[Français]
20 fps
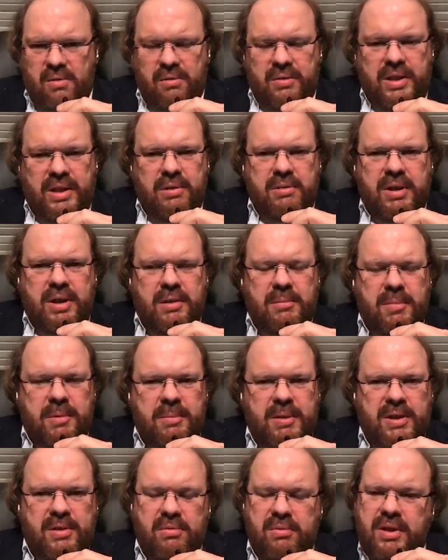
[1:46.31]
on a quoi comme
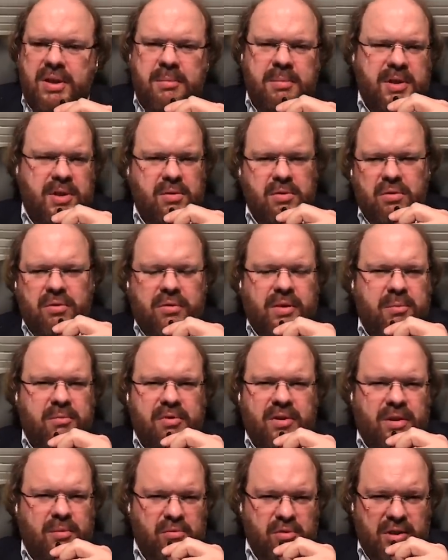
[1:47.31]
impression On a l'impression qu'on va
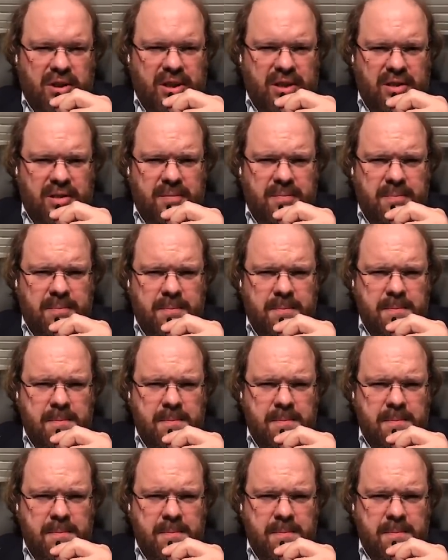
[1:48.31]
pouvoir mourir,